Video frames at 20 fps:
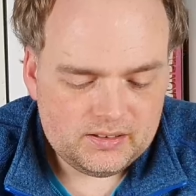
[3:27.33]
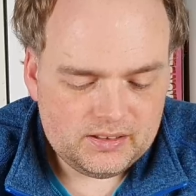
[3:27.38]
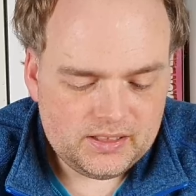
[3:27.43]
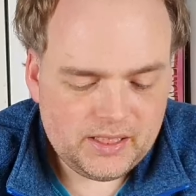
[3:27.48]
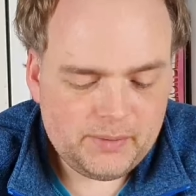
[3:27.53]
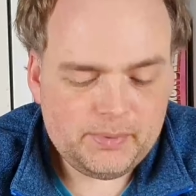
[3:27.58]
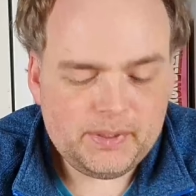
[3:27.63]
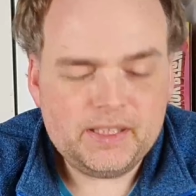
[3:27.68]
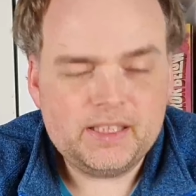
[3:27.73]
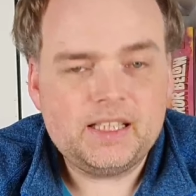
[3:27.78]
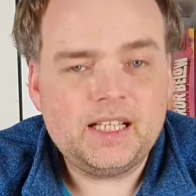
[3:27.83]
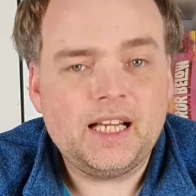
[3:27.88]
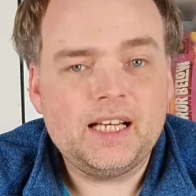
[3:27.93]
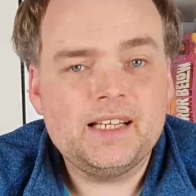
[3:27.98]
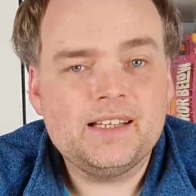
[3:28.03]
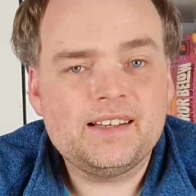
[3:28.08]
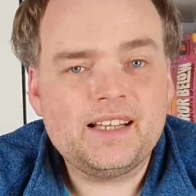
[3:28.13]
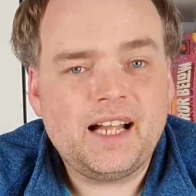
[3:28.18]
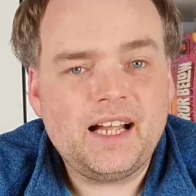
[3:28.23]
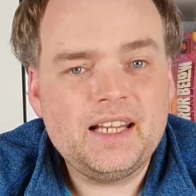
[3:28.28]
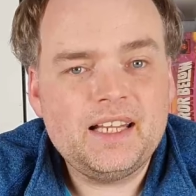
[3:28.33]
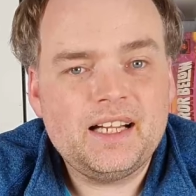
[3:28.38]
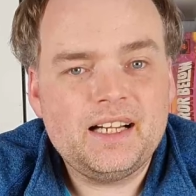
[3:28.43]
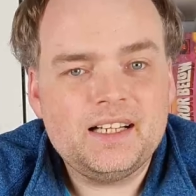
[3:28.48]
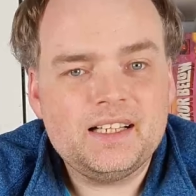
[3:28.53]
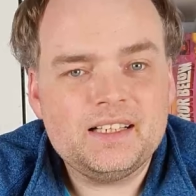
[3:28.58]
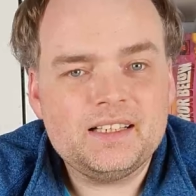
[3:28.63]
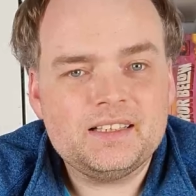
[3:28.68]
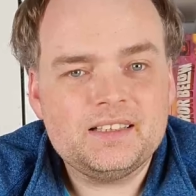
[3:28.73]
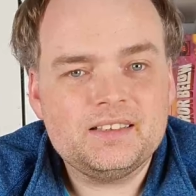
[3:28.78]
nicht mehr die kleine
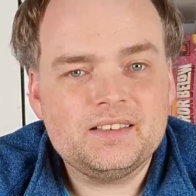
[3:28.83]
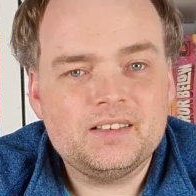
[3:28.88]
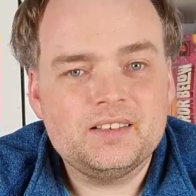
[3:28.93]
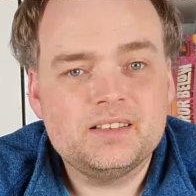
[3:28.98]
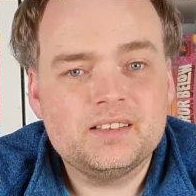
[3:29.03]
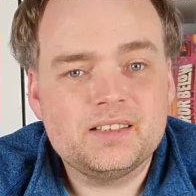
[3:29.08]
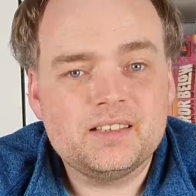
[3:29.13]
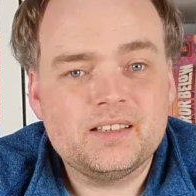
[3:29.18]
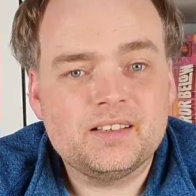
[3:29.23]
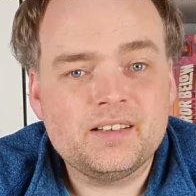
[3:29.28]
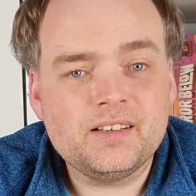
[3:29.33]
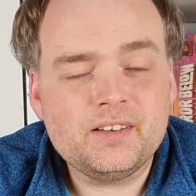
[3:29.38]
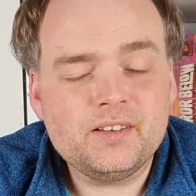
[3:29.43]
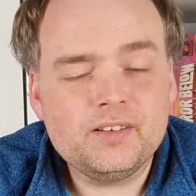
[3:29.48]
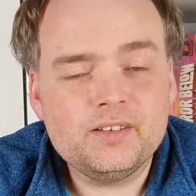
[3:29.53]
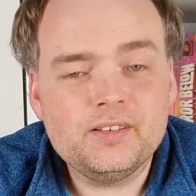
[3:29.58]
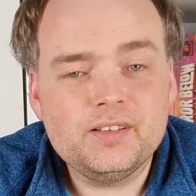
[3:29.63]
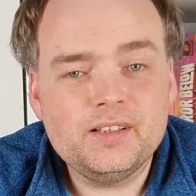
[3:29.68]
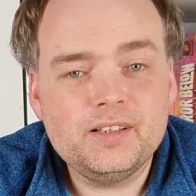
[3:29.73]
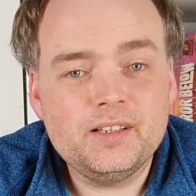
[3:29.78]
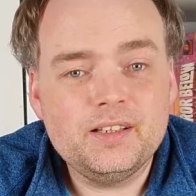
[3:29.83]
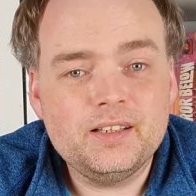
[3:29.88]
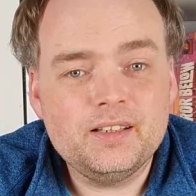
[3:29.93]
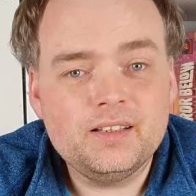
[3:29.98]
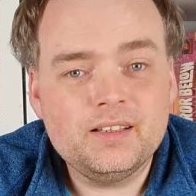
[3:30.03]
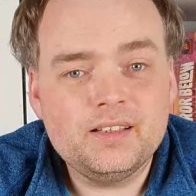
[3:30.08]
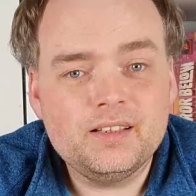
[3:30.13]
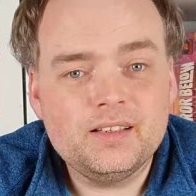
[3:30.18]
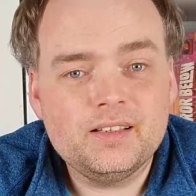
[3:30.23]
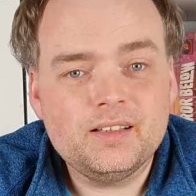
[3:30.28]
Saya. Und es ist,
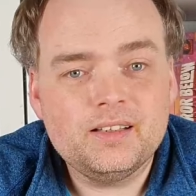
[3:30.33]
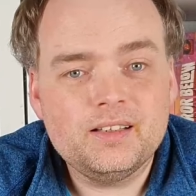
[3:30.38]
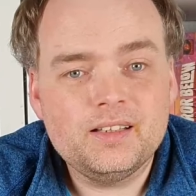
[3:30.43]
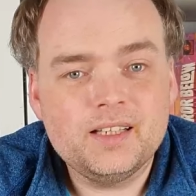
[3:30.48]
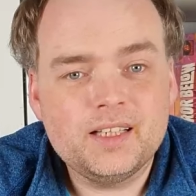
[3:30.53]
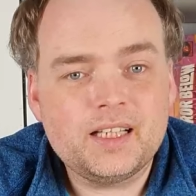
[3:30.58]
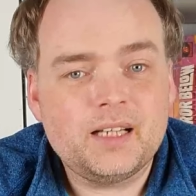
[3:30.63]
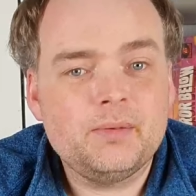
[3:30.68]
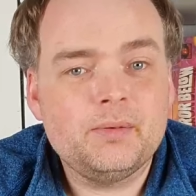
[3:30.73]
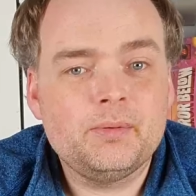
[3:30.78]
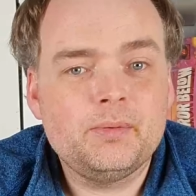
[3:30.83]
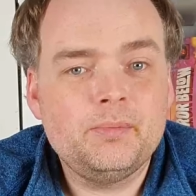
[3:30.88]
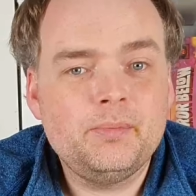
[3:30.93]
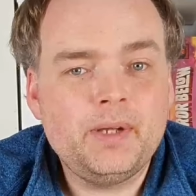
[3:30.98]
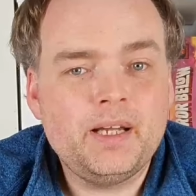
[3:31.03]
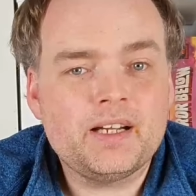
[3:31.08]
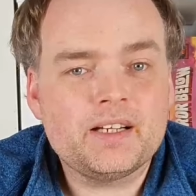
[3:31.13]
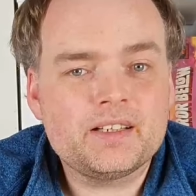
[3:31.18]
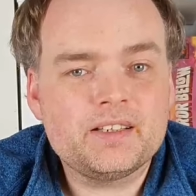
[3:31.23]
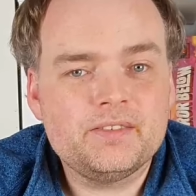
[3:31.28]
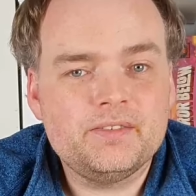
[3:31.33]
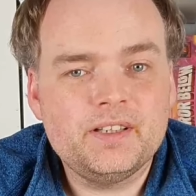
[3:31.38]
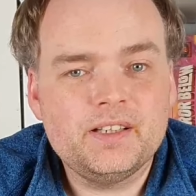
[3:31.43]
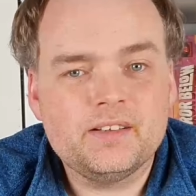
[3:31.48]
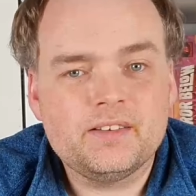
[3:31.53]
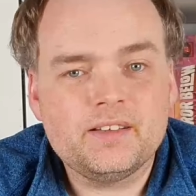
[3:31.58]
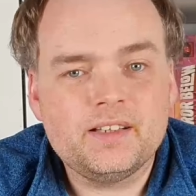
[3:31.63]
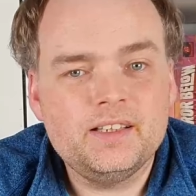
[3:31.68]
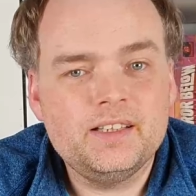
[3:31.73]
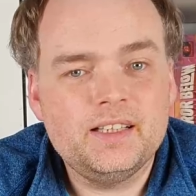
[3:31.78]
ich habe bemerkt, wenn
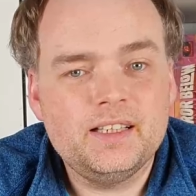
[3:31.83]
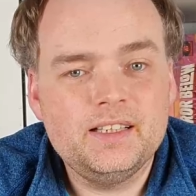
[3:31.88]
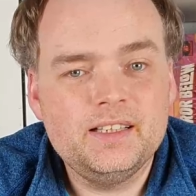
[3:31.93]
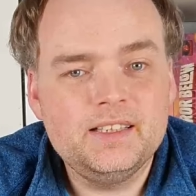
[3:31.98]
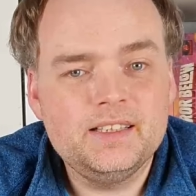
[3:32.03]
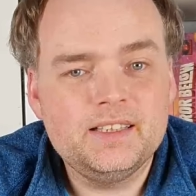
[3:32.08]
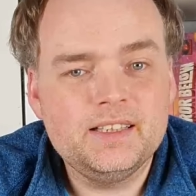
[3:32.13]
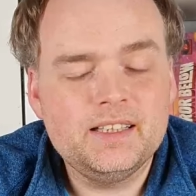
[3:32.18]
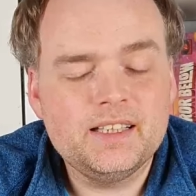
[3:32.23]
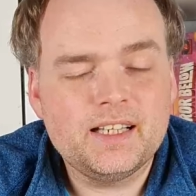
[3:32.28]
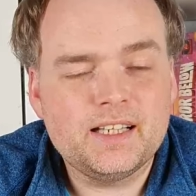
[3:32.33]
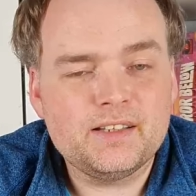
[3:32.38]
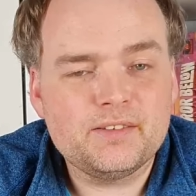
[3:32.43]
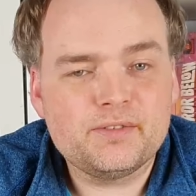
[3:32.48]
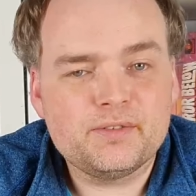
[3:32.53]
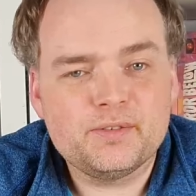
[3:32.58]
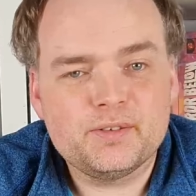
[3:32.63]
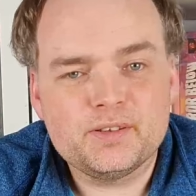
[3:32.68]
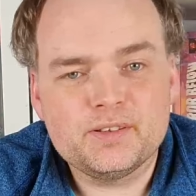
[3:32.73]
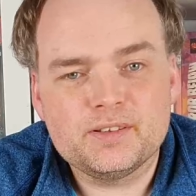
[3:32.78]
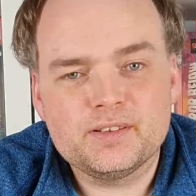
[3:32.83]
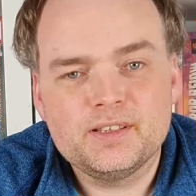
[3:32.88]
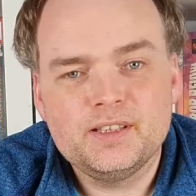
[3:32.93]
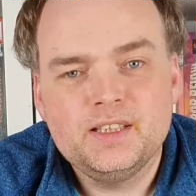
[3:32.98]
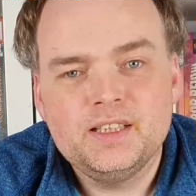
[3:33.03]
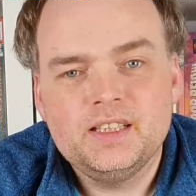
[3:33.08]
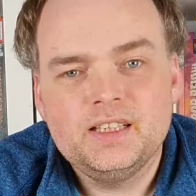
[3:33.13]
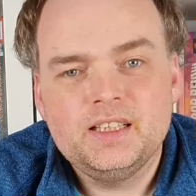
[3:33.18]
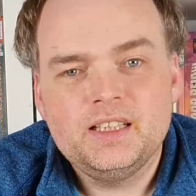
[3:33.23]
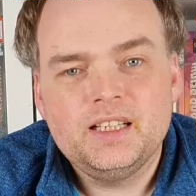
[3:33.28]
es eine, Intelligenz von
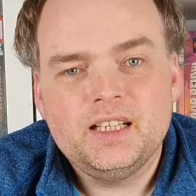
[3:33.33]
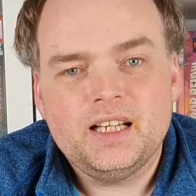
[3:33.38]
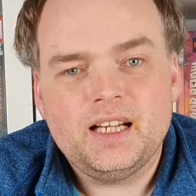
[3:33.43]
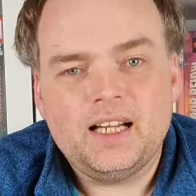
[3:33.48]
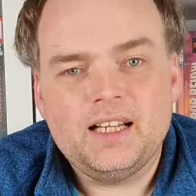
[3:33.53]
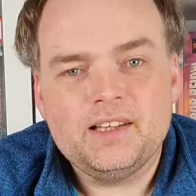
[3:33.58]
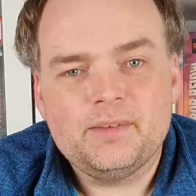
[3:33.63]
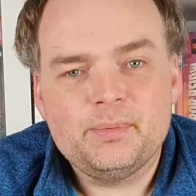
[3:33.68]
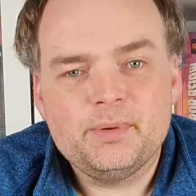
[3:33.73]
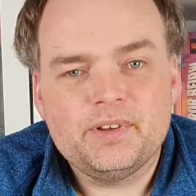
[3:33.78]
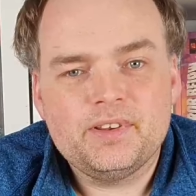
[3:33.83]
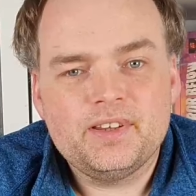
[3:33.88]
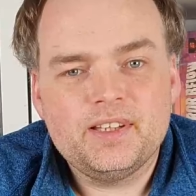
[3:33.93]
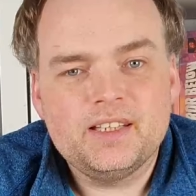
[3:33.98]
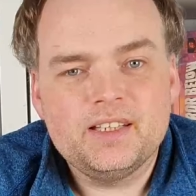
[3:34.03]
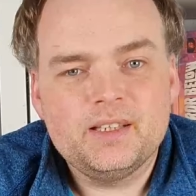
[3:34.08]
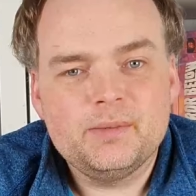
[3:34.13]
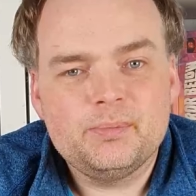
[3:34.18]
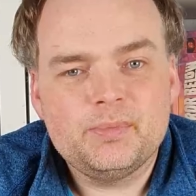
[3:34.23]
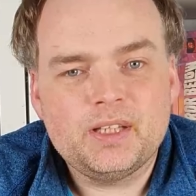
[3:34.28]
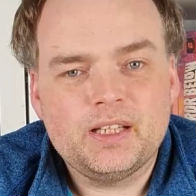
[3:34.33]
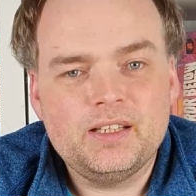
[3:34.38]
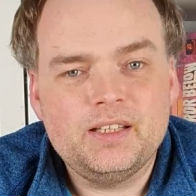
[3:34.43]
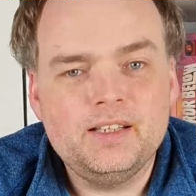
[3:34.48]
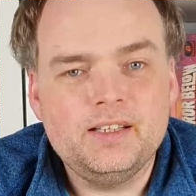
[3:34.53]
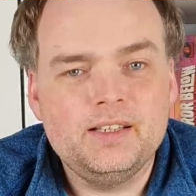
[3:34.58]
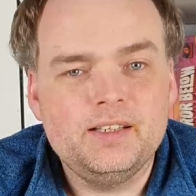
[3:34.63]
1 bis 10 gibt, dann